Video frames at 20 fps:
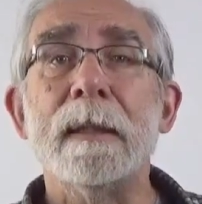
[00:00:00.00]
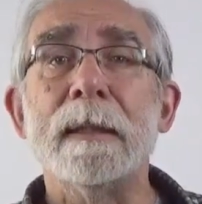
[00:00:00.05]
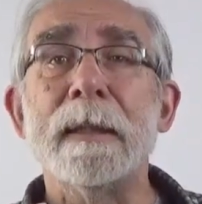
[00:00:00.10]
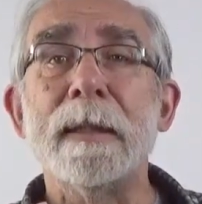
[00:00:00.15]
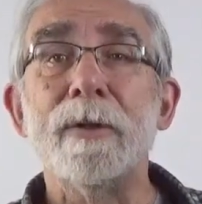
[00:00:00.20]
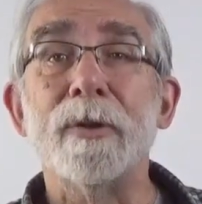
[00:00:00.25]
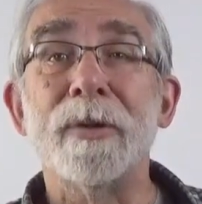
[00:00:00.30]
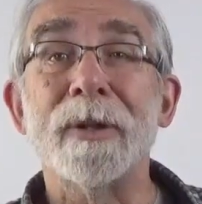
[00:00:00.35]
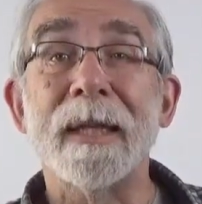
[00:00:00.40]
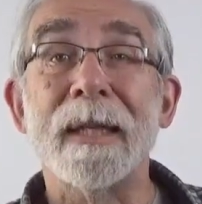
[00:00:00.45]

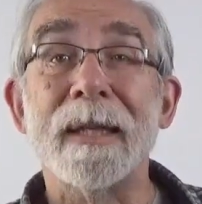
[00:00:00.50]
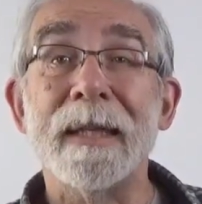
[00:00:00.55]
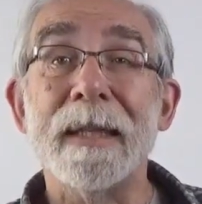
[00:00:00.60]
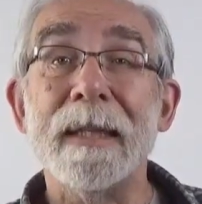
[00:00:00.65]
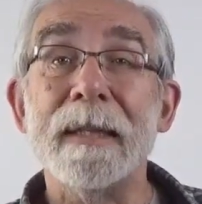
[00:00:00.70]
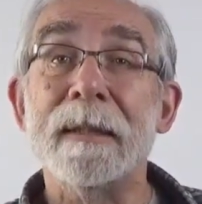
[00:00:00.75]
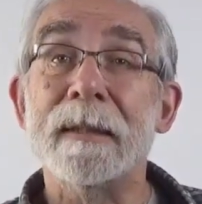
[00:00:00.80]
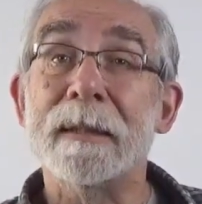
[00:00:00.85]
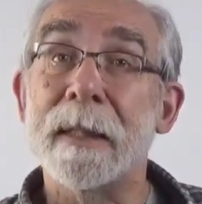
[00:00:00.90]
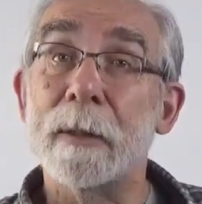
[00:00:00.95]
sino que
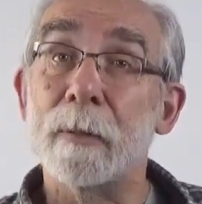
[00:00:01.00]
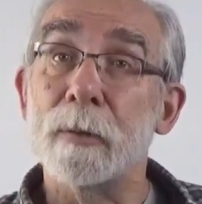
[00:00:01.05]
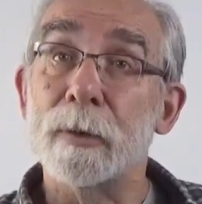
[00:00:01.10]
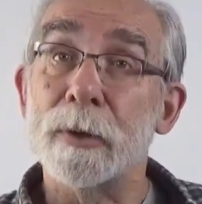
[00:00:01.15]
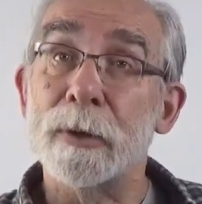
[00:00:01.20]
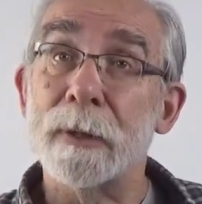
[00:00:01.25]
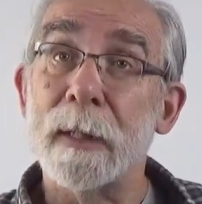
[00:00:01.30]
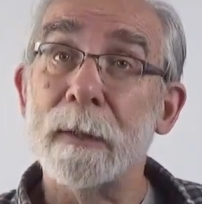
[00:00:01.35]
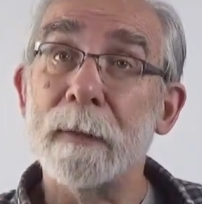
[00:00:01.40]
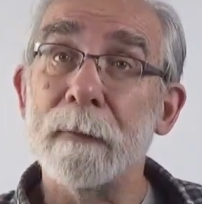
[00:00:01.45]
quien se
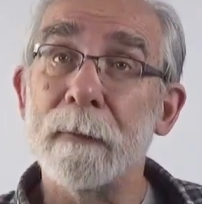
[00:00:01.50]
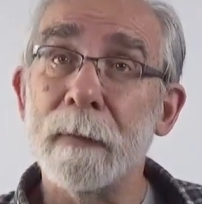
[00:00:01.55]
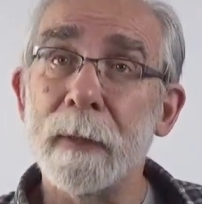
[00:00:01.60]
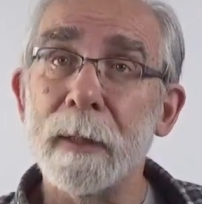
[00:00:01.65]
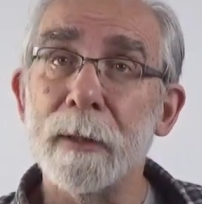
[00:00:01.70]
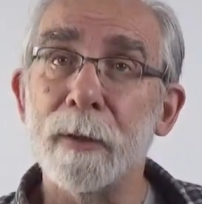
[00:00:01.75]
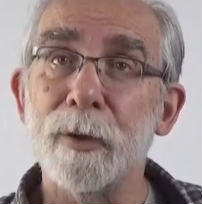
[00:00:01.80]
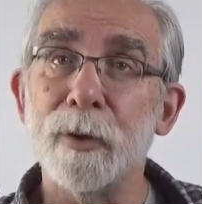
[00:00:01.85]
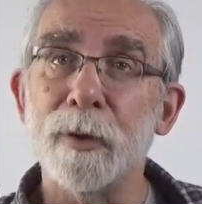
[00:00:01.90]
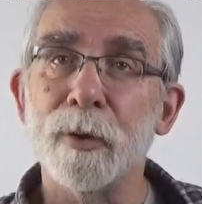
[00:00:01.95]
lo está
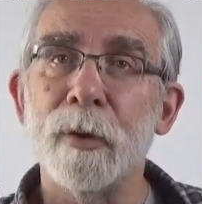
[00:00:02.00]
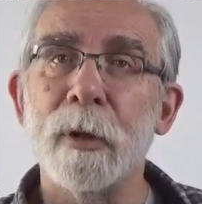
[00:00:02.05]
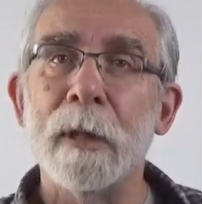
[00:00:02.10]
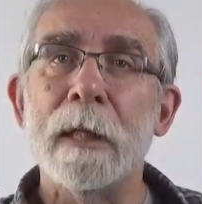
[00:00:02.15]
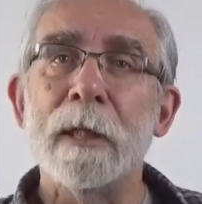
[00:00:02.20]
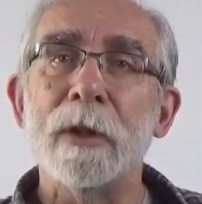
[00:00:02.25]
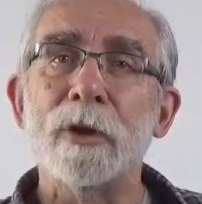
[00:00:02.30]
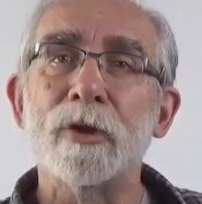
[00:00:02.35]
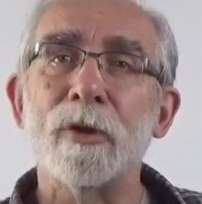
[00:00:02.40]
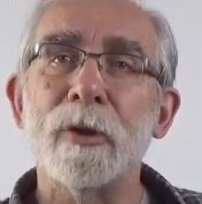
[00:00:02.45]
diciendo
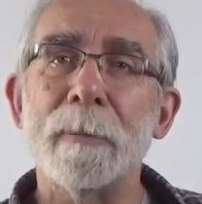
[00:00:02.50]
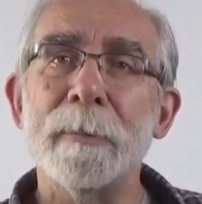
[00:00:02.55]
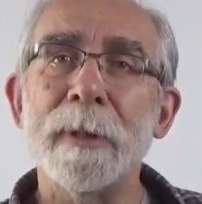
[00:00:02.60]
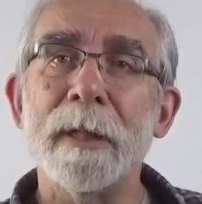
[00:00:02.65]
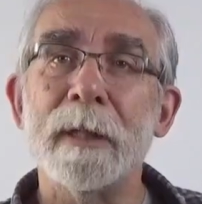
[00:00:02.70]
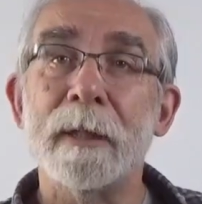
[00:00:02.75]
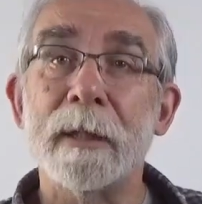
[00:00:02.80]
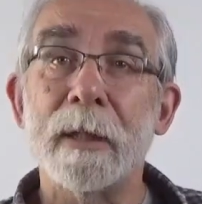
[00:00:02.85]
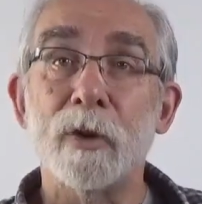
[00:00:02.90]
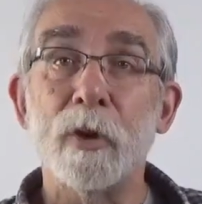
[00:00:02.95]

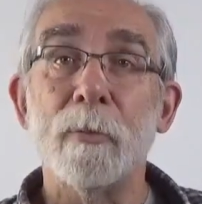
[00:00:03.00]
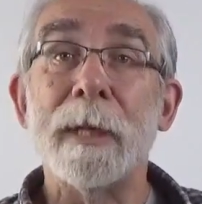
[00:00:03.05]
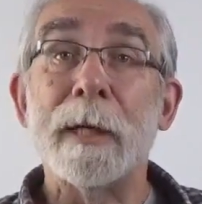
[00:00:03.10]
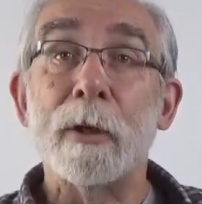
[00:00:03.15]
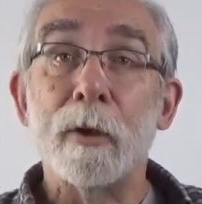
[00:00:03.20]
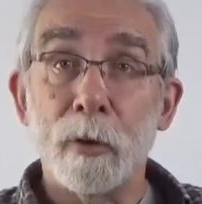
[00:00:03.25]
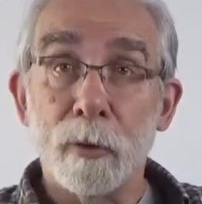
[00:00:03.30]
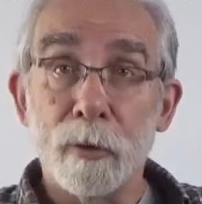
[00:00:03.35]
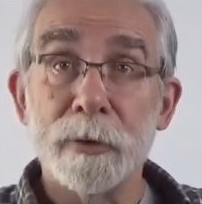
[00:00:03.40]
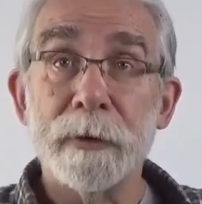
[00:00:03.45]
solamente
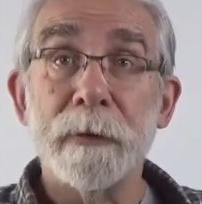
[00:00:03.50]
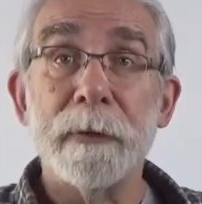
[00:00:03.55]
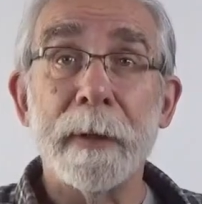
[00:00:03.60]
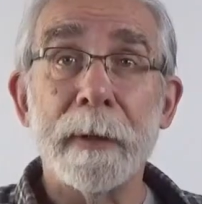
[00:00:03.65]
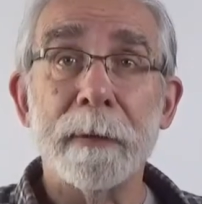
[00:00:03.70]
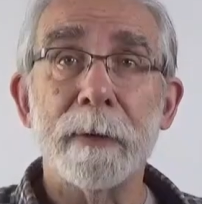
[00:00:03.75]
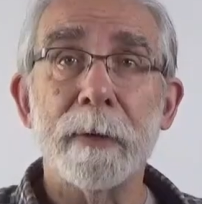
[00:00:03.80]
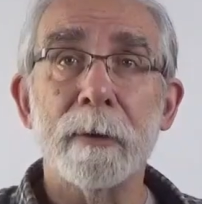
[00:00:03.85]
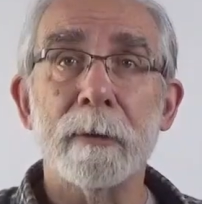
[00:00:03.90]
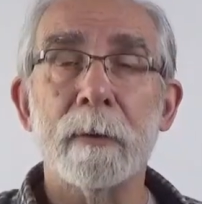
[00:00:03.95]
toma en
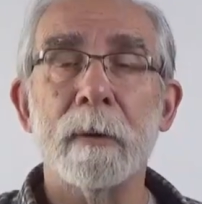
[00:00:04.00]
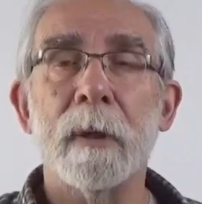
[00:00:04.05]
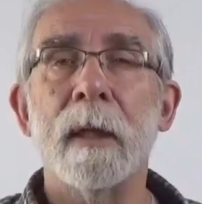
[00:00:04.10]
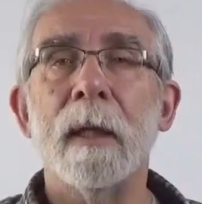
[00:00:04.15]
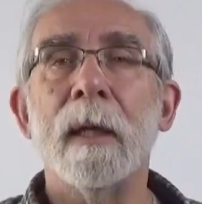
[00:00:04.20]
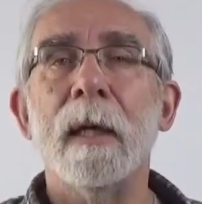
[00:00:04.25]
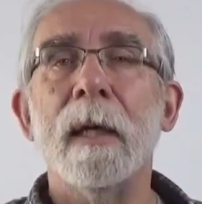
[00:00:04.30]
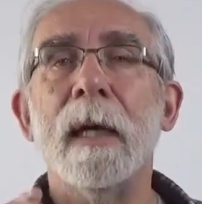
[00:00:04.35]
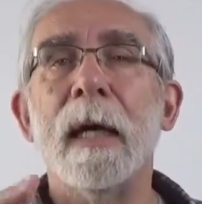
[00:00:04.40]
consideración